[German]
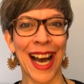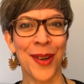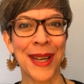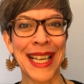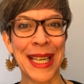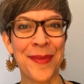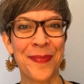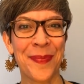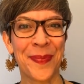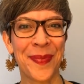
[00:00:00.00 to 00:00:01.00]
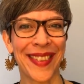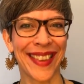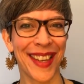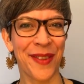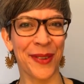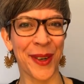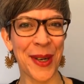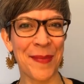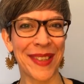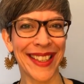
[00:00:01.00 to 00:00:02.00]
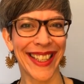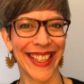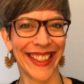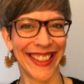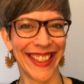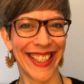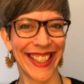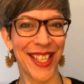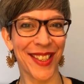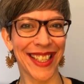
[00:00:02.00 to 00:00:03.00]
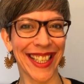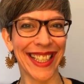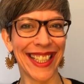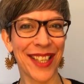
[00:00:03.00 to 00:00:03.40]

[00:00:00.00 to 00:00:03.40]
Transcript: Hallo ihr Lieben, ich freue mich, dich zu sehen.